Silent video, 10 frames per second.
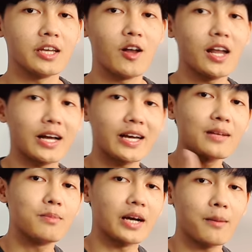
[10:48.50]
thì đó là
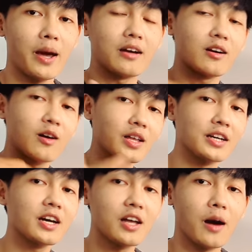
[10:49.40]
cách mà các bạn có thể
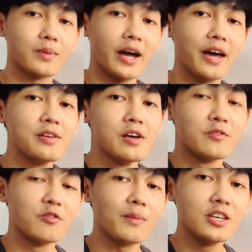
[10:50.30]
kết hợp cái
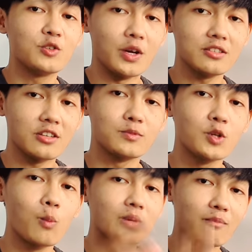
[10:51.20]
phương pháp di chuyển sự tập
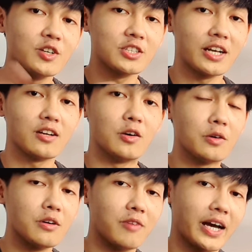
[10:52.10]
trung năm phương trình năng lượng
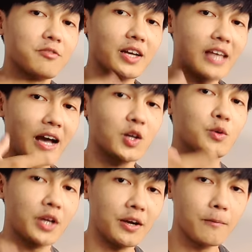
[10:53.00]
và cái phản xạ có
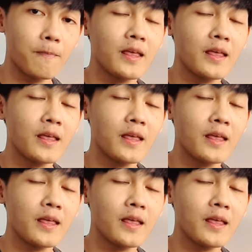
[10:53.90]
điều kiện